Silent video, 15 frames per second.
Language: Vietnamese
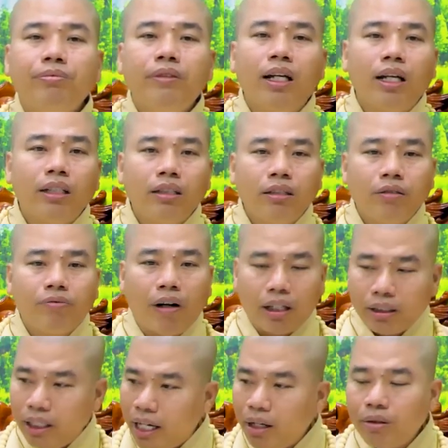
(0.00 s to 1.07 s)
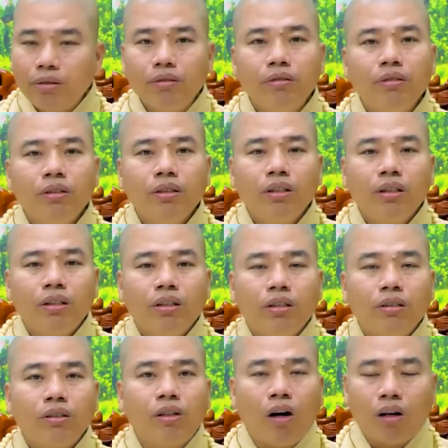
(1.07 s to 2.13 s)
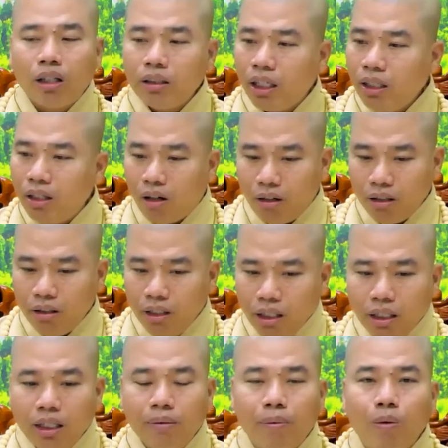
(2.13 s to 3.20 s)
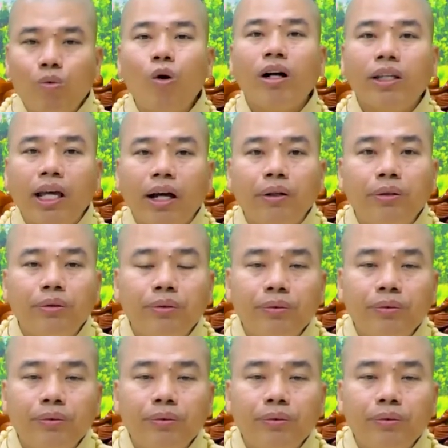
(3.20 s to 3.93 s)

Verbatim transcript: nên Phật giáo còn có thể gọi như là một quốc giáo